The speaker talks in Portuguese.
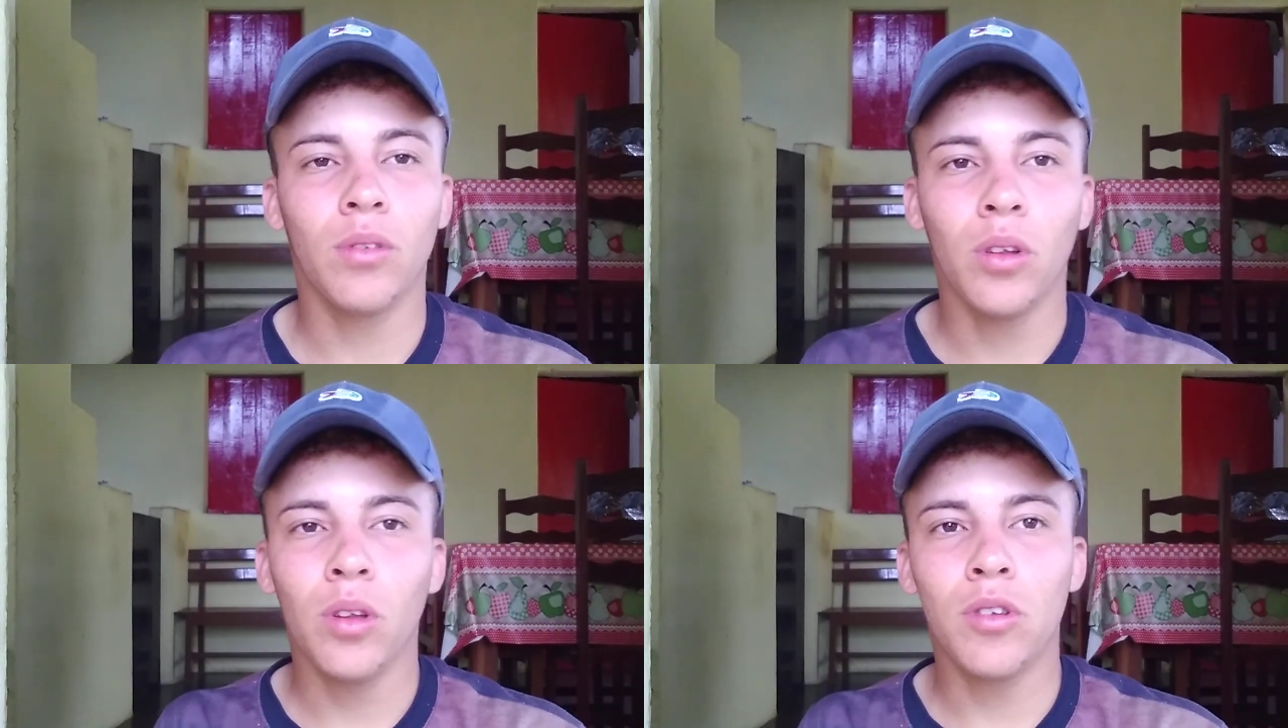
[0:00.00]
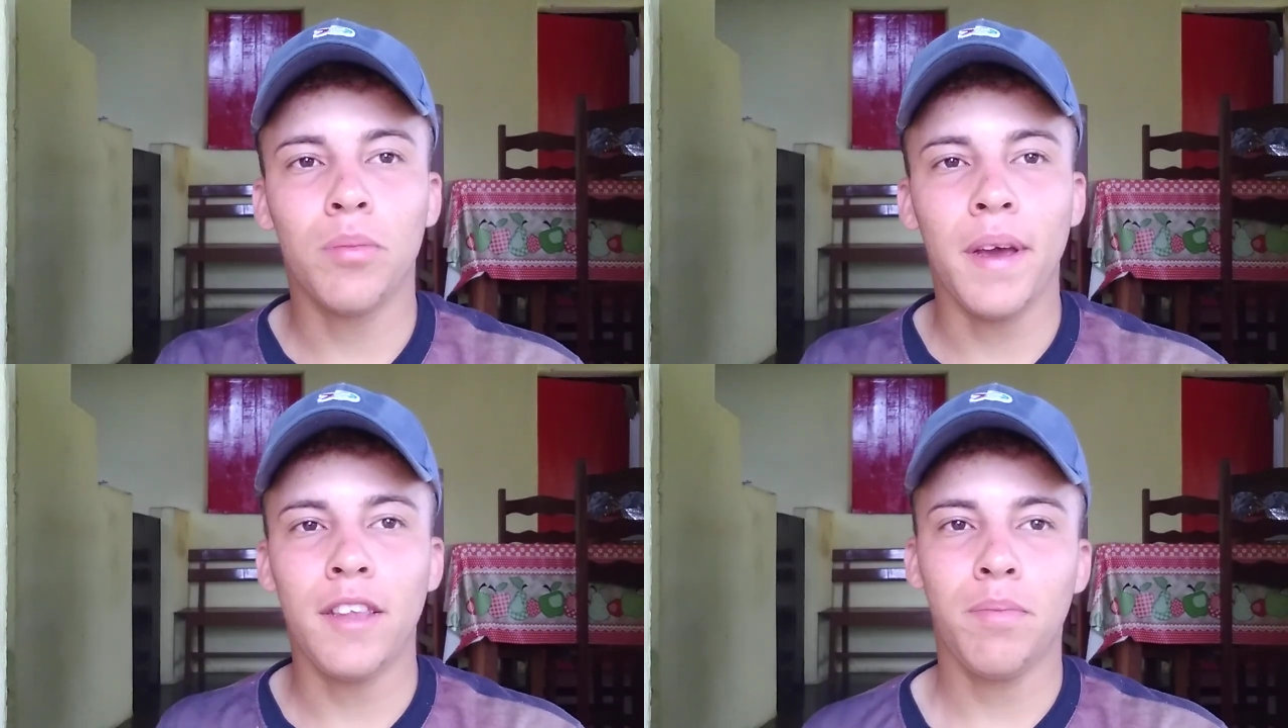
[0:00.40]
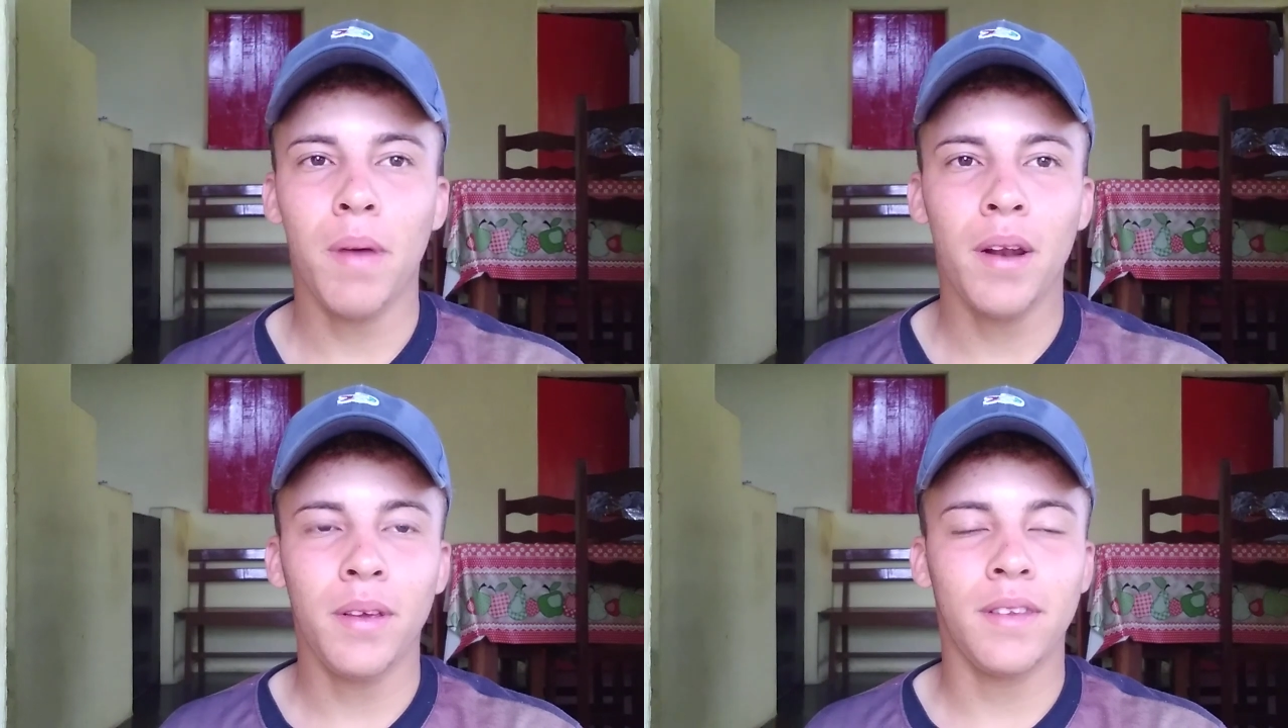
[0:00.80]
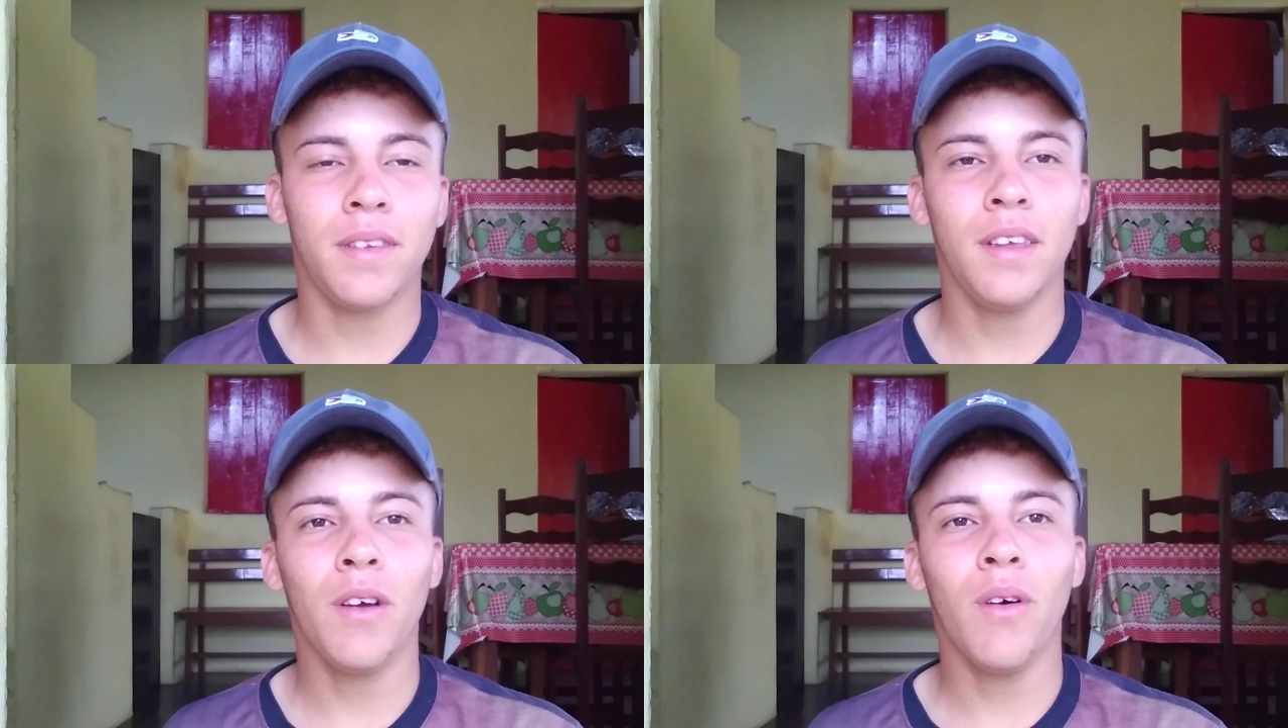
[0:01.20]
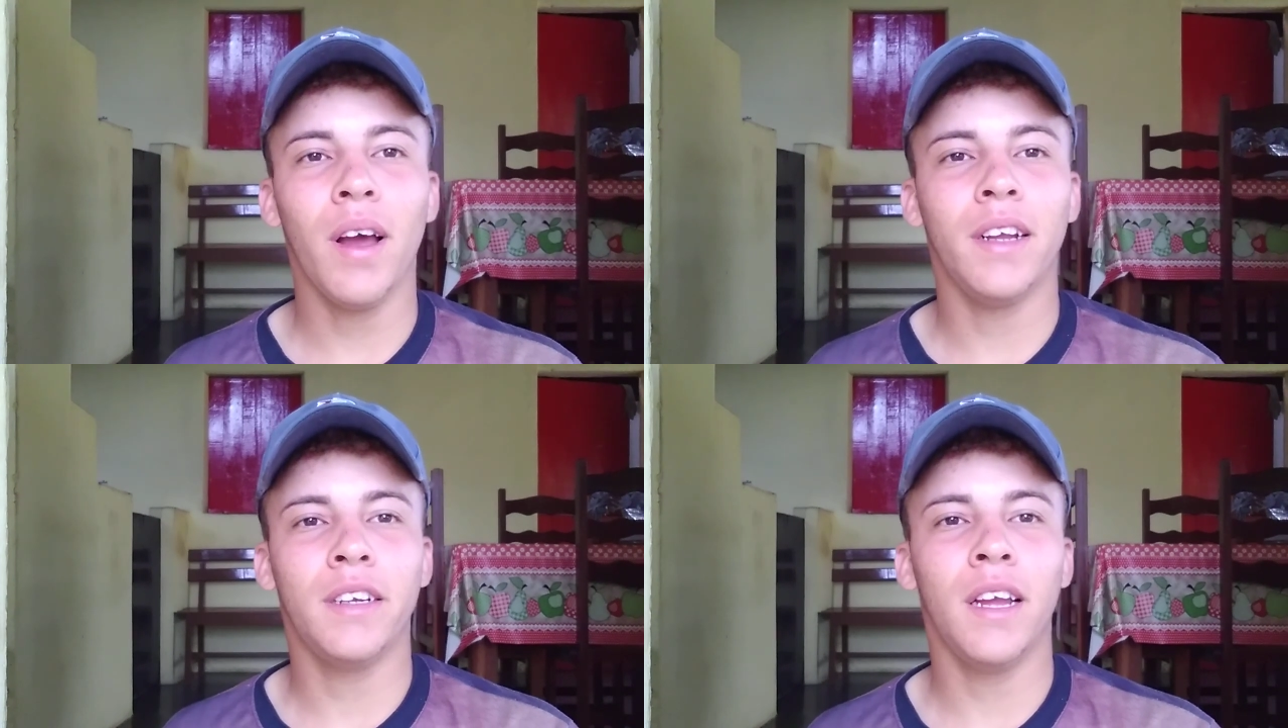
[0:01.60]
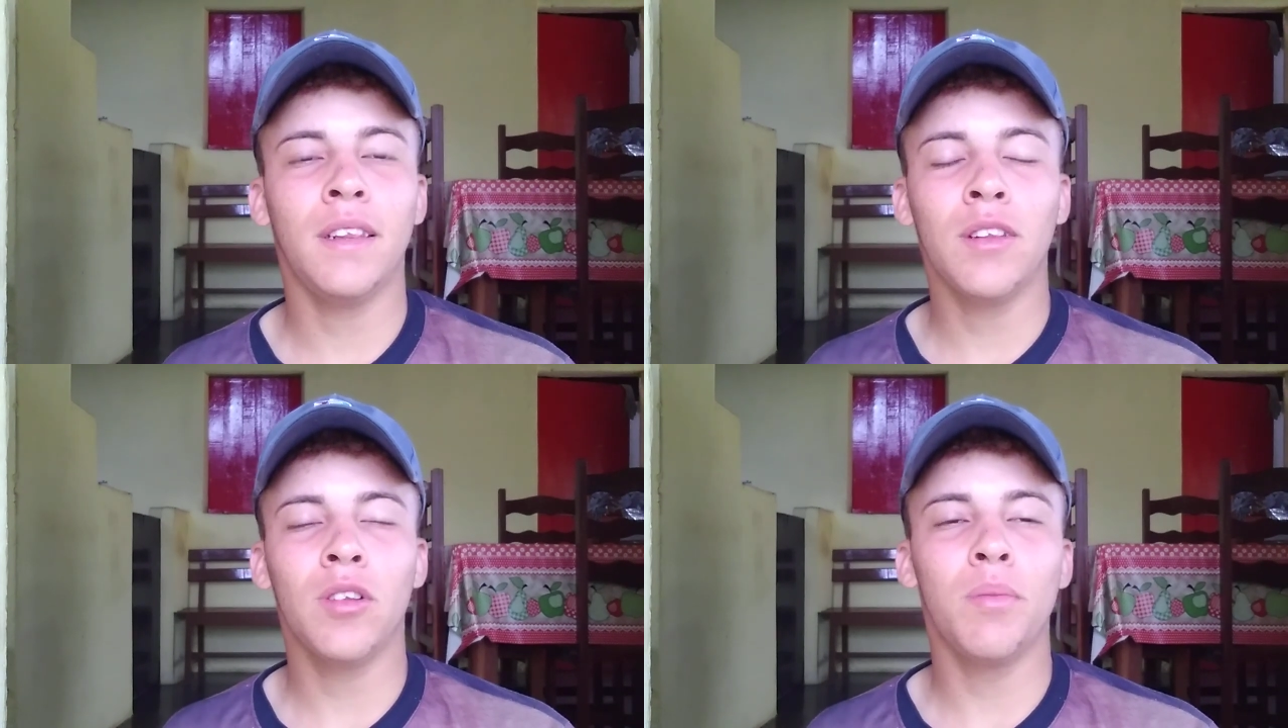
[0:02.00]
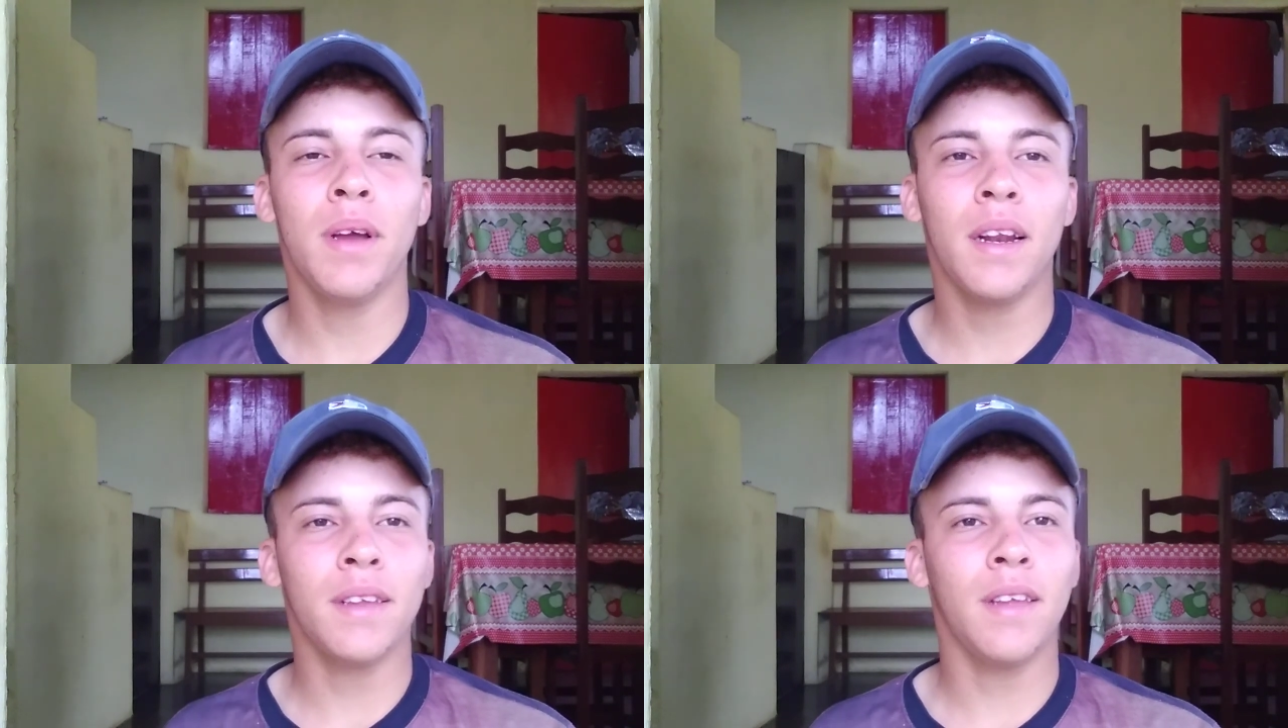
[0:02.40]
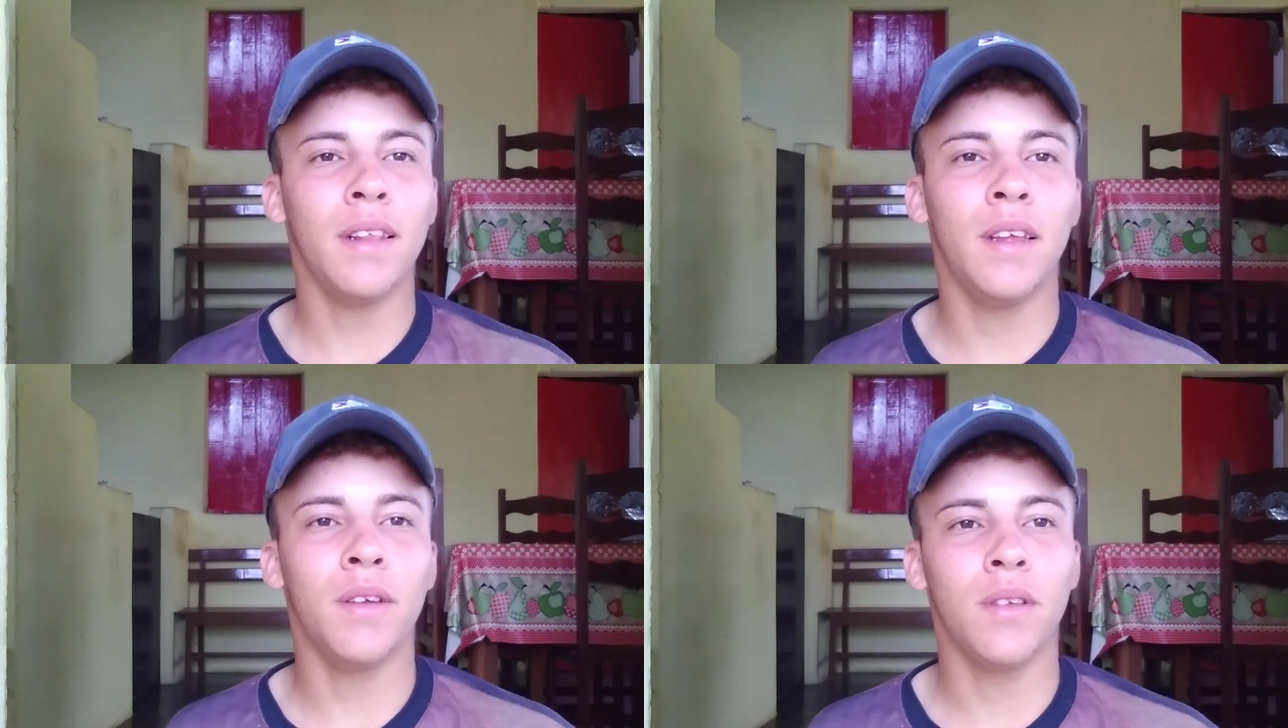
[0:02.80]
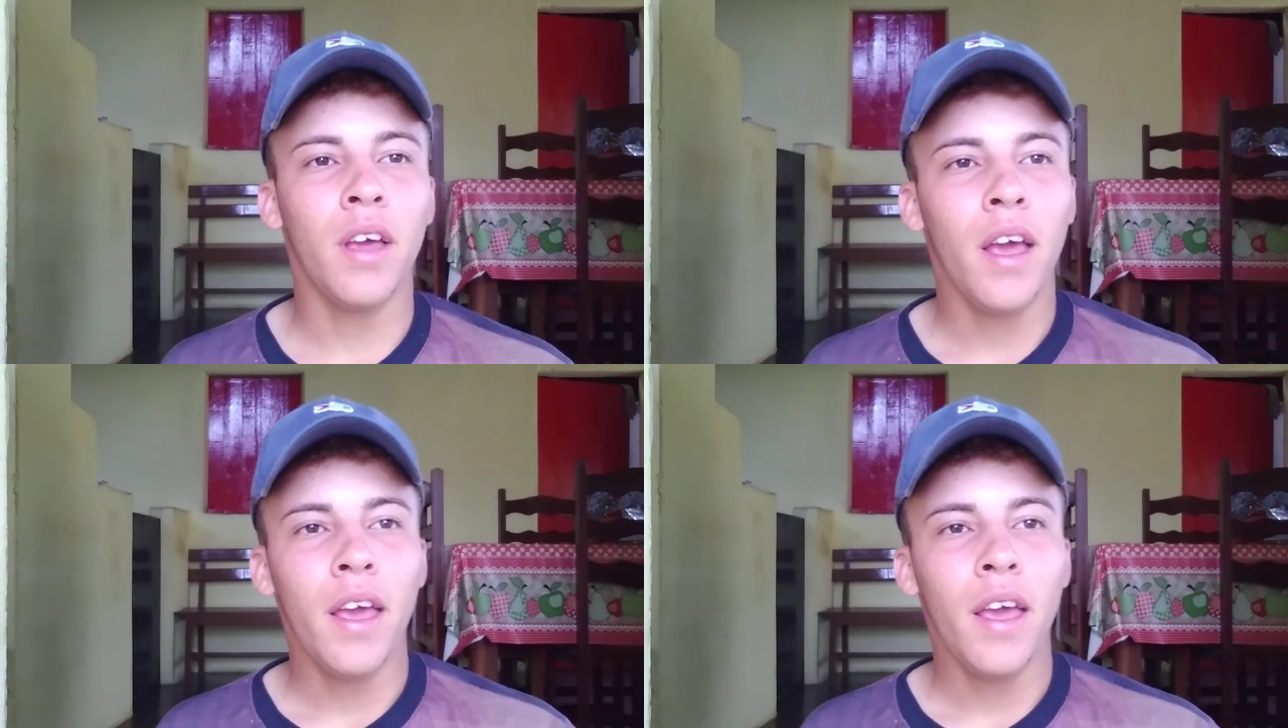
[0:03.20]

Estão todos bem? Espero que sim, com a gente tá tudo bem, graças a Deus